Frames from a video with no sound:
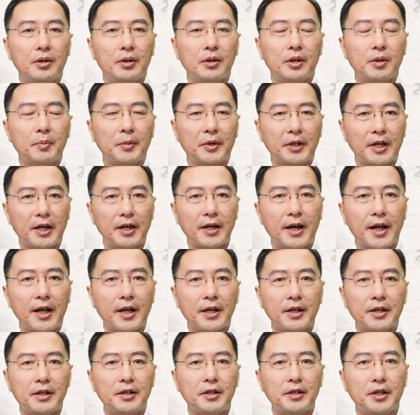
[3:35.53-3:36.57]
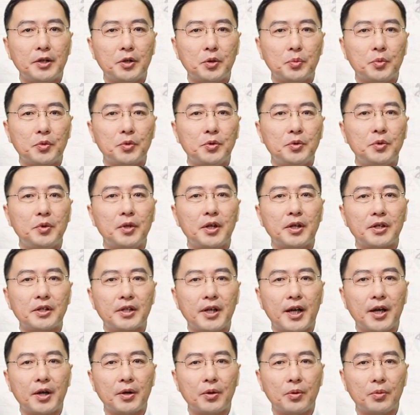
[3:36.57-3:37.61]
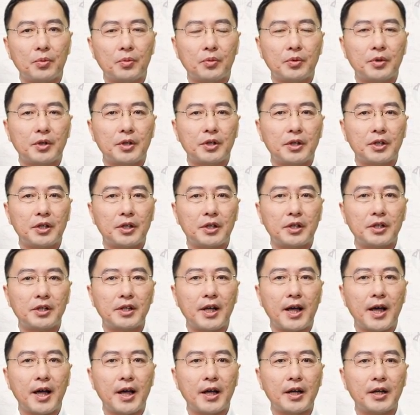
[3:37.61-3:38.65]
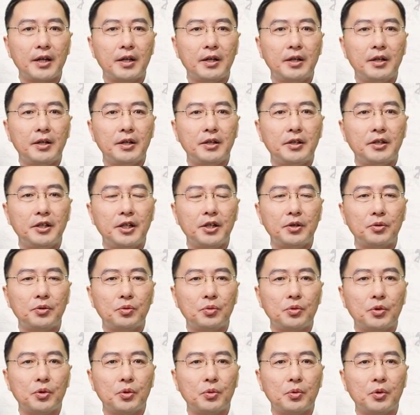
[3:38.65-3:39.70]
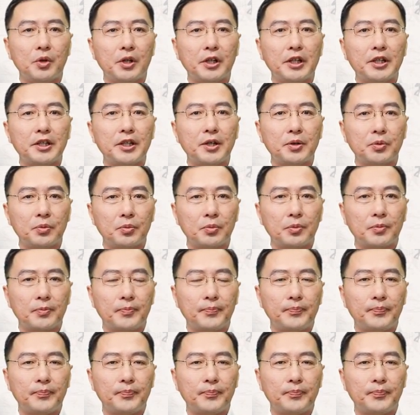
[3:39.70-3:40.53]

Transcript: 那么当然也就不需要采用石材建筑永恒的建筑。